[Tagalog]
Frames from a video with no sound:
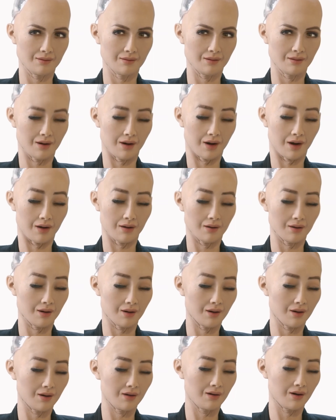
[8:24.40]
That is
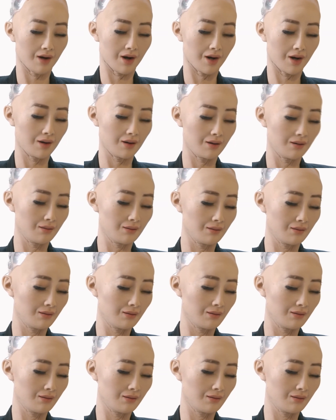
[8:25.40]
incorrect.